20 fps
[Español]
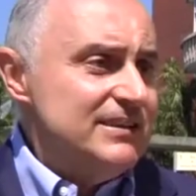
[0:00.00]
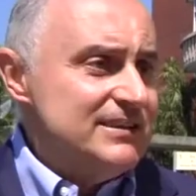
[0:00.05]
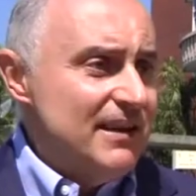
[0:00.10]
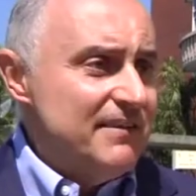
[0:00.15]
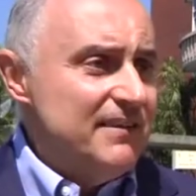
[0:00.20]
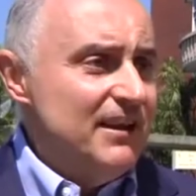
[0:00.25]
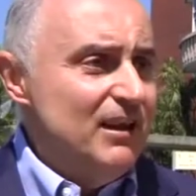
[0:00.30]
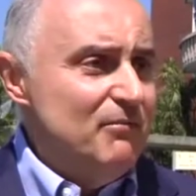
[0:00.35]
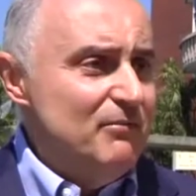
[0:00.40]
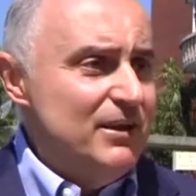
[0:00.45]

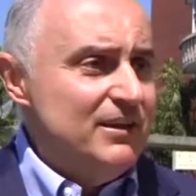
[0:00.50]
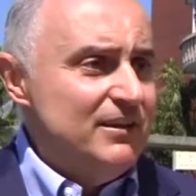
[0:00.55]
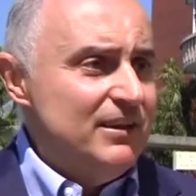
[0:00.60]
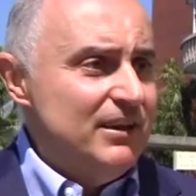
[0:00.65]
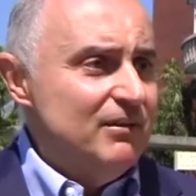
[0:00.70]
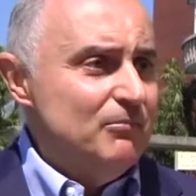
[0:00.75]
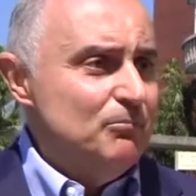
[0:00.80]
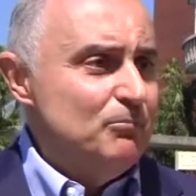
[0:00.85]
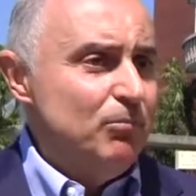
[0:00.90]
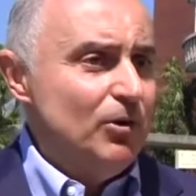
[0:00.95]

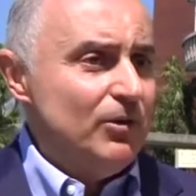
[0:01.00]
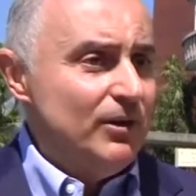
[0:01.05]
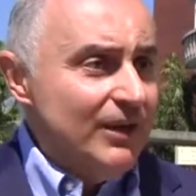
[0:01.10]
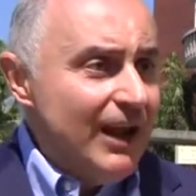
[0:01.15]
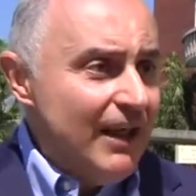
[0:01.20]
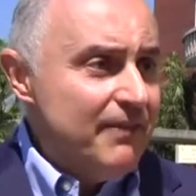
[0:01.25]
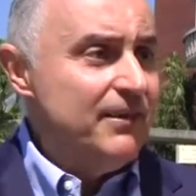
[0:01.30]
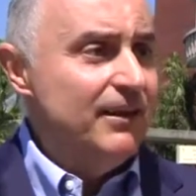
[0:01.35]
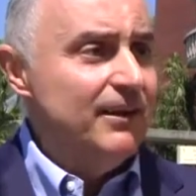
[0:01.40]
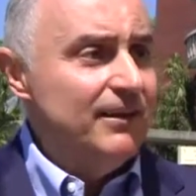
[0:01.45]
Desgraciadamente, por
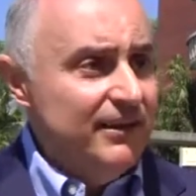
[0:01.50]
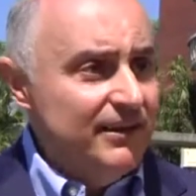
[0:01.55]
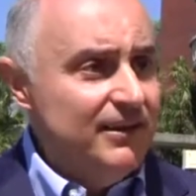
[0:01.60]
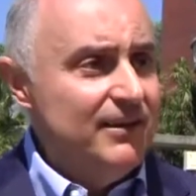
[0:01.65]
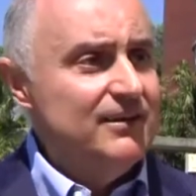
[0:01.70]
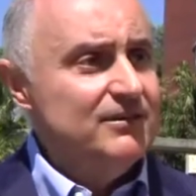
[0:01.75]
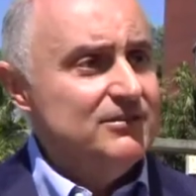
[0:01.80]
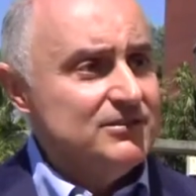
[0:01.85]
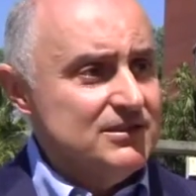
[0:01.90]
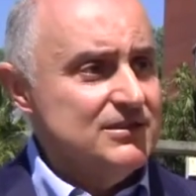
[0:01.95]
la
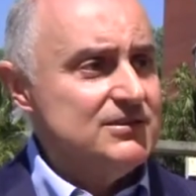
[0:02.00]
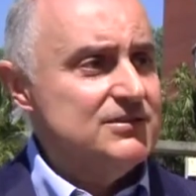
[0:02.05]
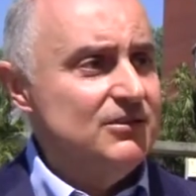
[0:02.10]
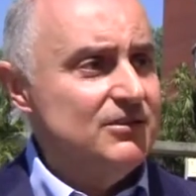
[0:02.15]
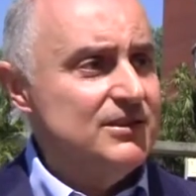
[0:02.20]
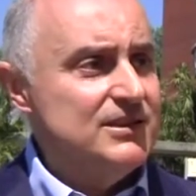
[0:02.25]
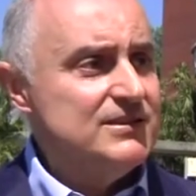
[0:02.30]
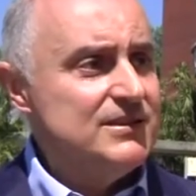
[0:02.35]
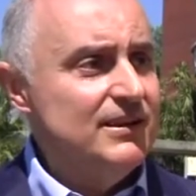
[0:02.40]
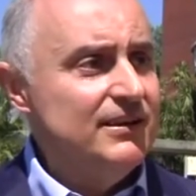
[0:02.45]
ceguera de los
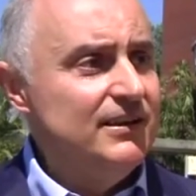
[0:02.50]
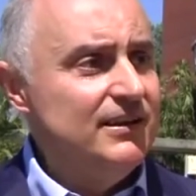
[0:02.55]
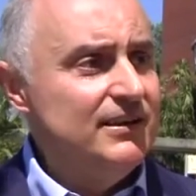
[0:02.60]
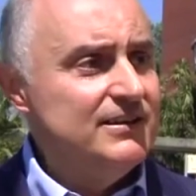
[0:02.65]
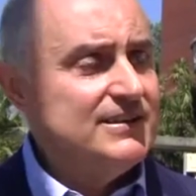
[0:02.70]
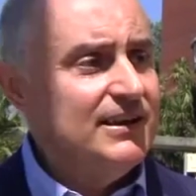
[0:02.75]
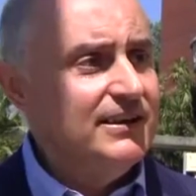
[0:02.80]
gestores eh,